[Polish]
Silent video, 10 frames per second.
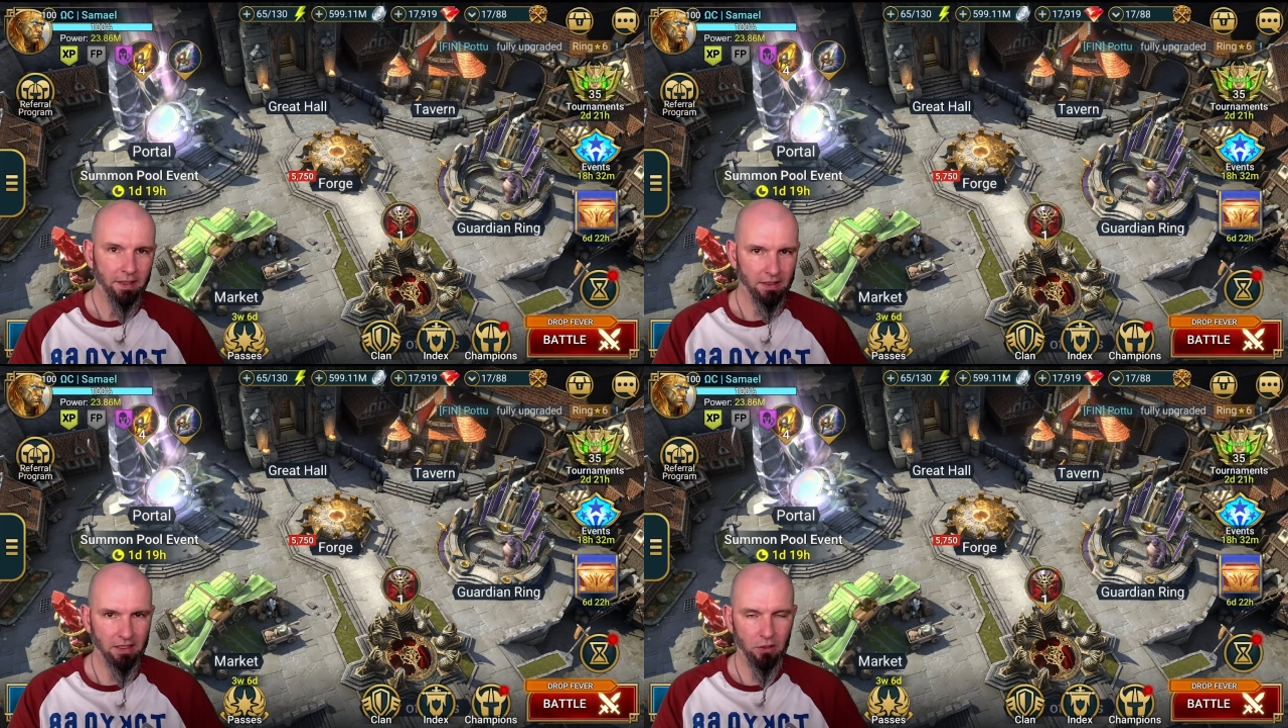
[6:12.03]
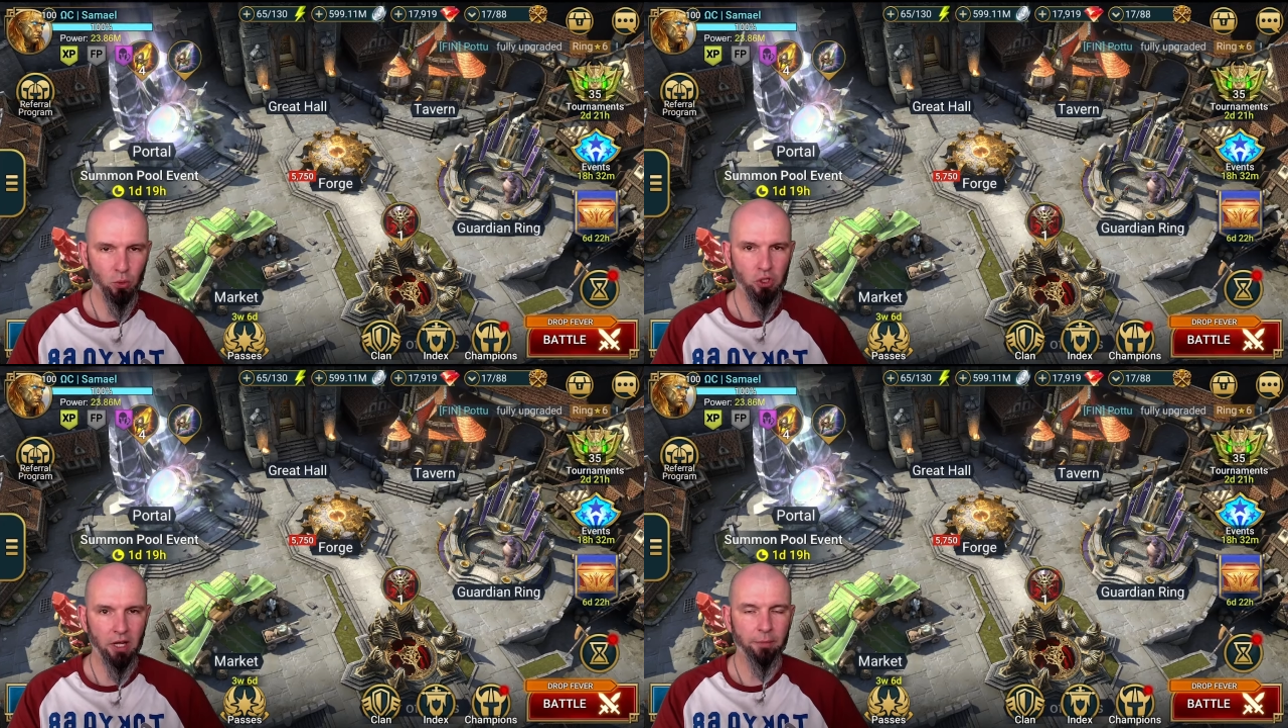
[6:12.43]
y, na
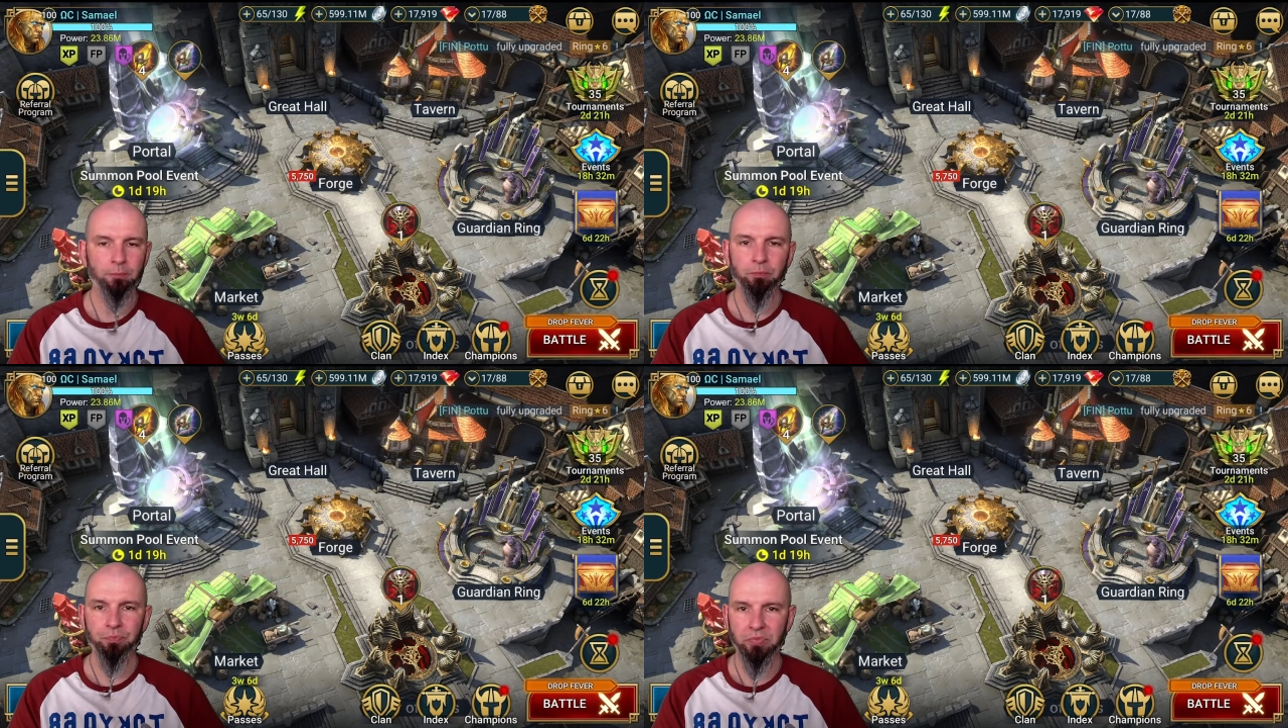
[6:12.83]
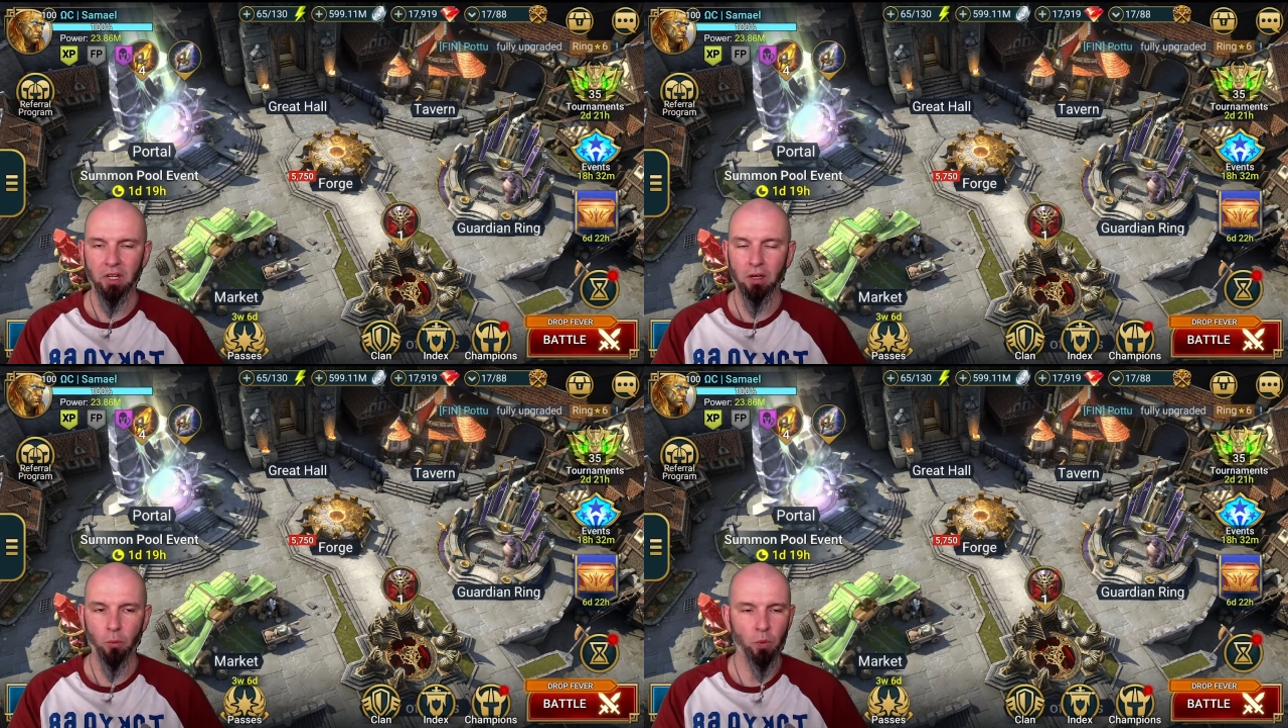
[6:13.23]
duszę
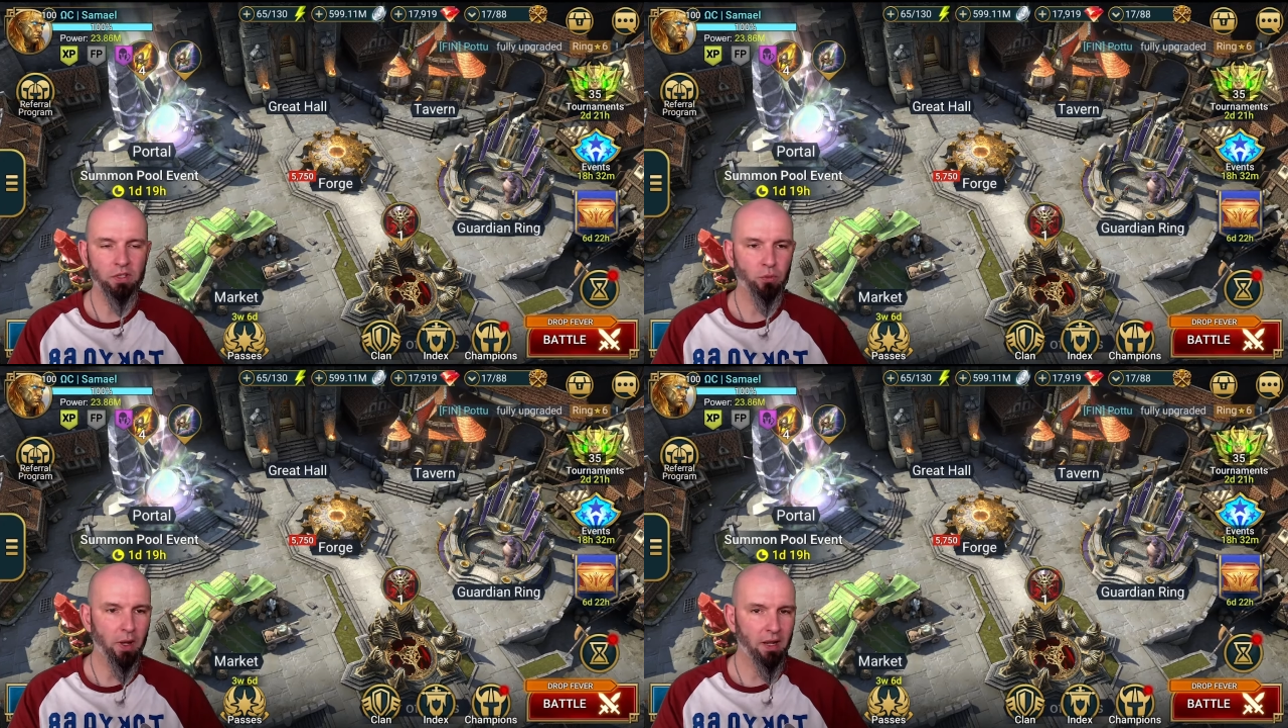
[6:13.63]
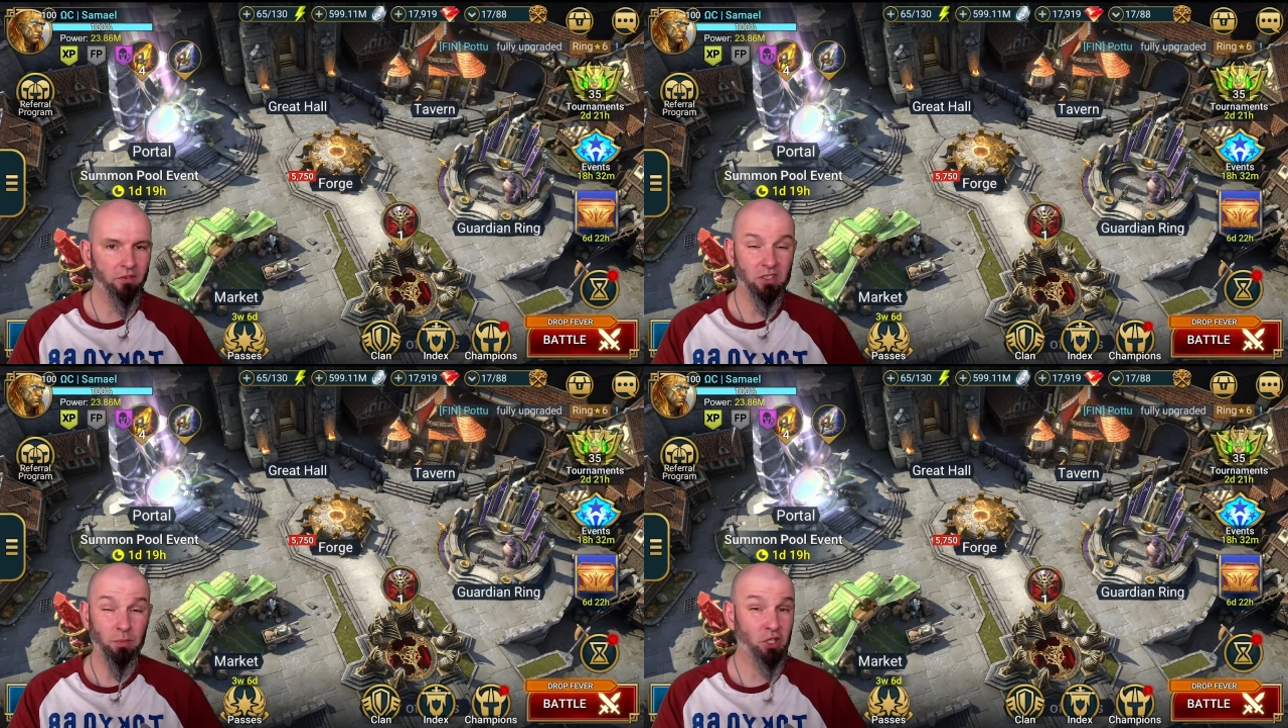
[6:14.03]
mm, Wixwella,
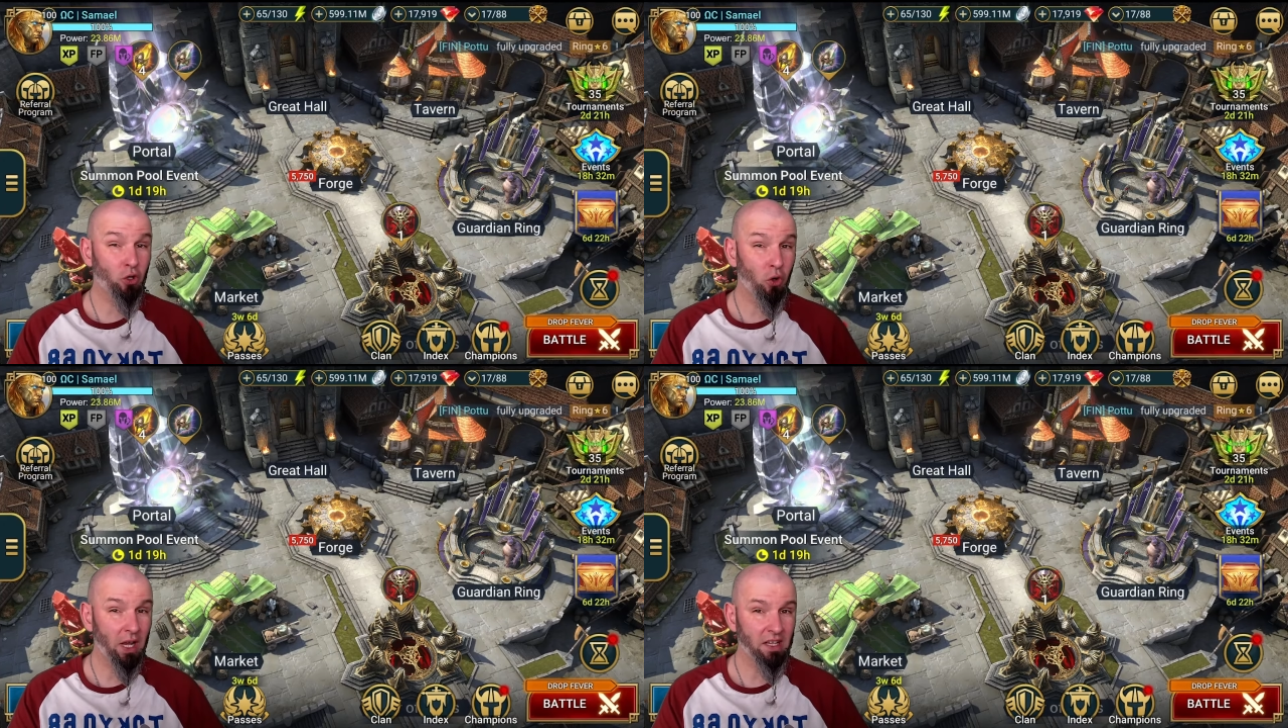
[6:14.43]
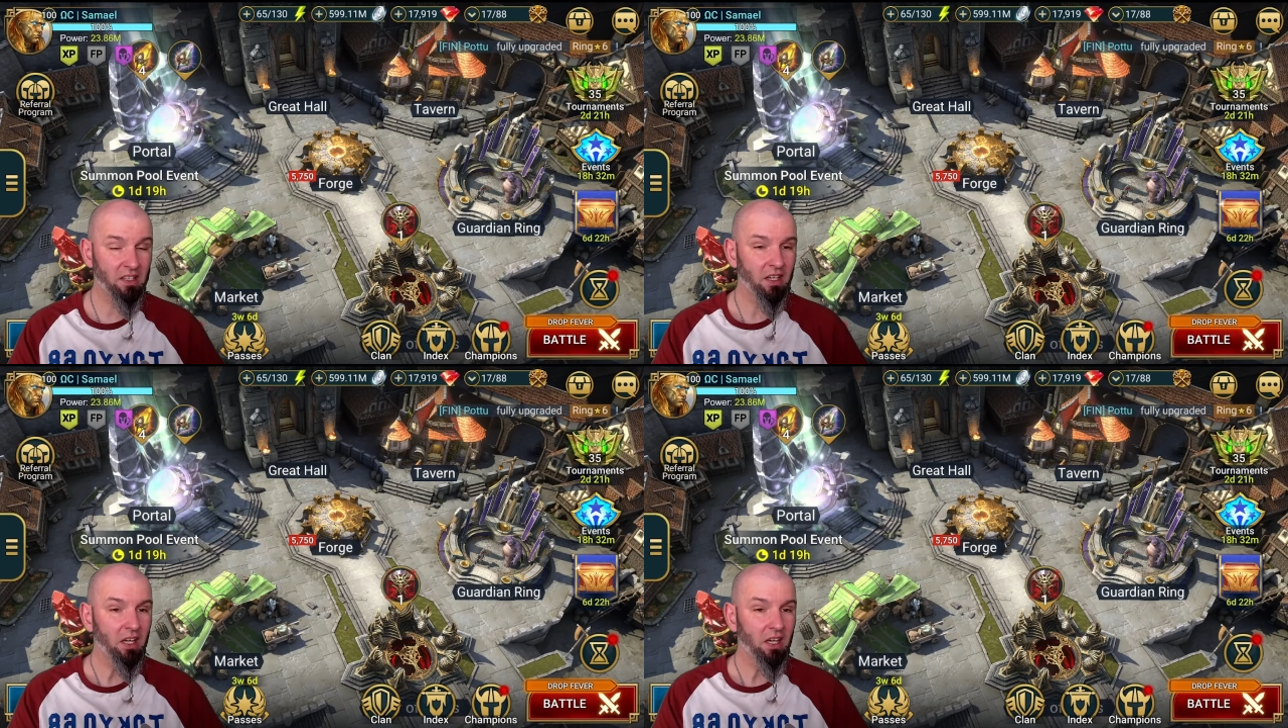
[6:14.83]
więc będzie kolejny.